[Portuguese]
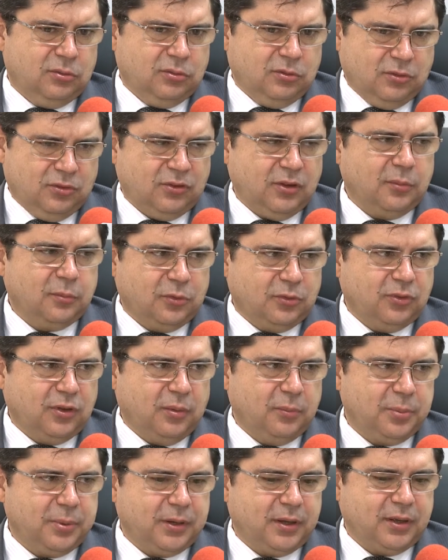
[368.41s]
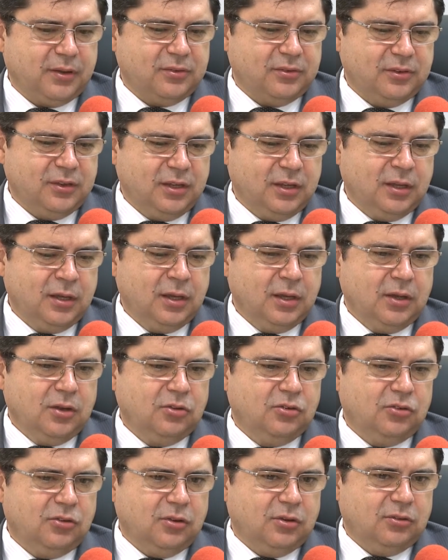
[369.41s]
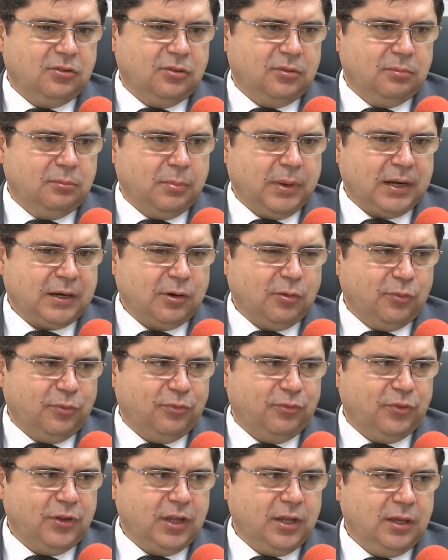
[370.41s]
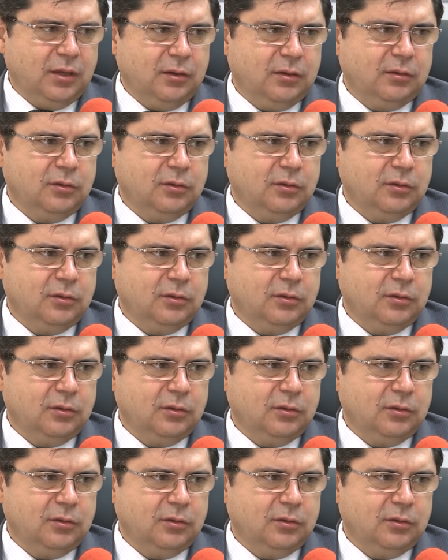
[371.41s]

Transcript: dizemos sempre assim, de, marca o fim